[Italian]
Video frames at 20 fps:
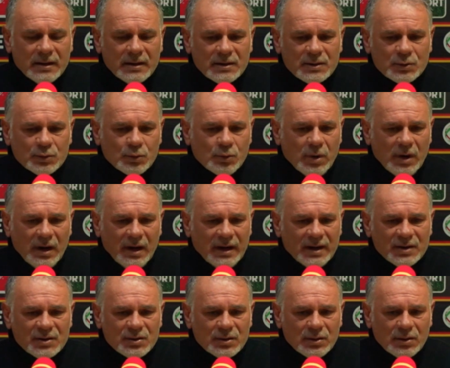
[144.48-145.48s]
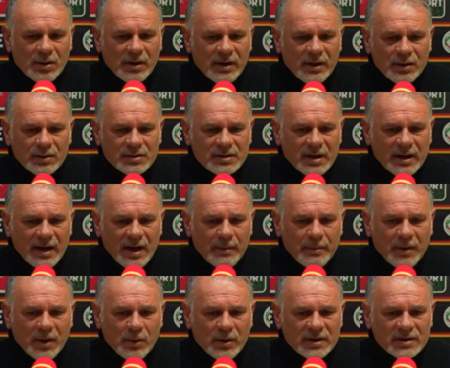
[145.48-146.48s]
su quelle che sono le nostre
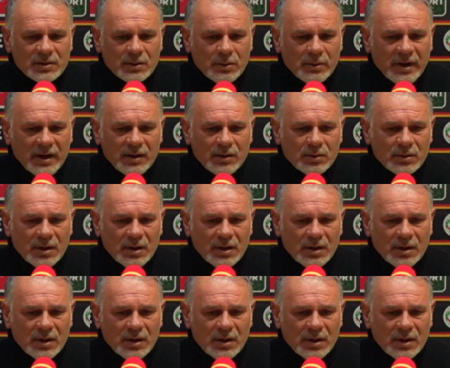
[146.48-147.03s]
armi in questo momento,